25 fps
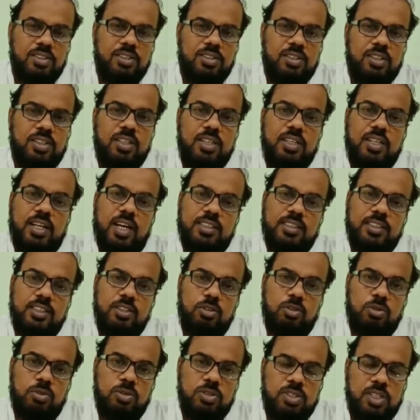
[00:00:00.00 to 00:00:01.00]
তিনি
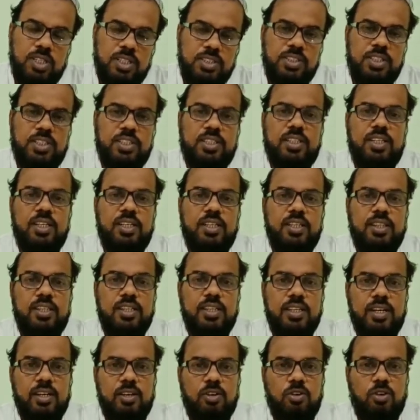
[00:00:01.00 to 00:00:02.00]
রাজেন্দ্র সাচারকে
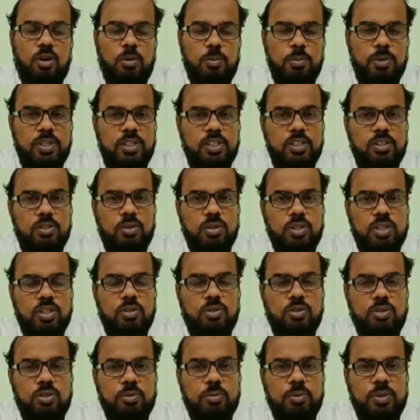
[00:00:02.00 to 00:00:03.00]
দিয়ে কমিটি তৈরি
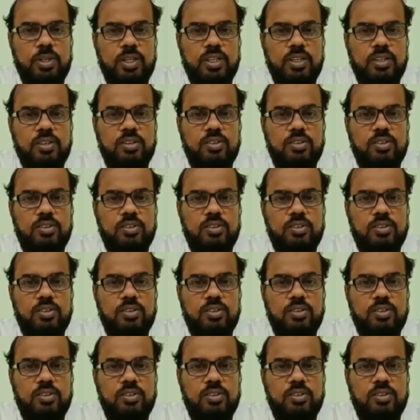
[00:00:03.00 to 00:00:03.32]
করবেন